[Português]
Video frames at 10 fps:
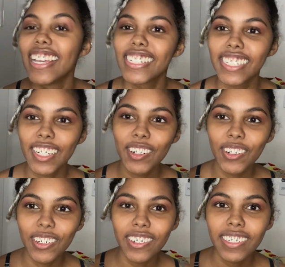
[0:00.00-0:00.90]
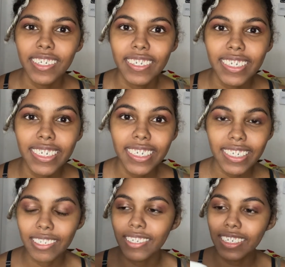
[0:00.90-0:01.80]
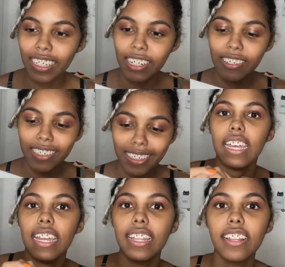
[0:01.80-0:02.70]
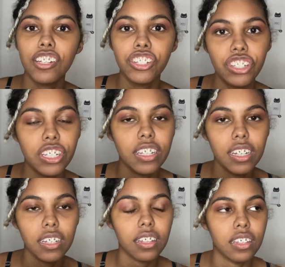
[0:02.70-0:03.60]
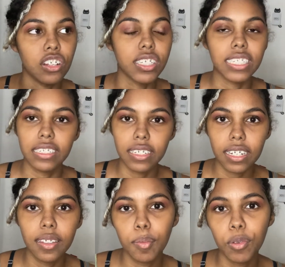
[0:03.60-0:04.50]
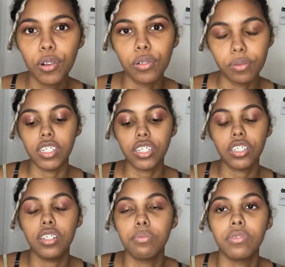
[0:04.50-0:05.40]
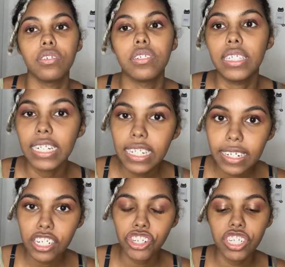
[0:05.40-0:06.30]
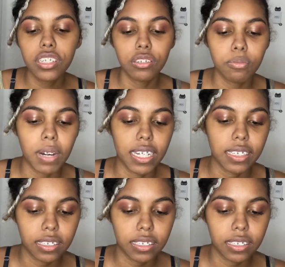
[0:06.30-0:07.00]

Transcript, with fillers: Chegou os cílios. Ele é da China. Nossa, esse daqui demorou. Acho que demorou 30 dias ou mais.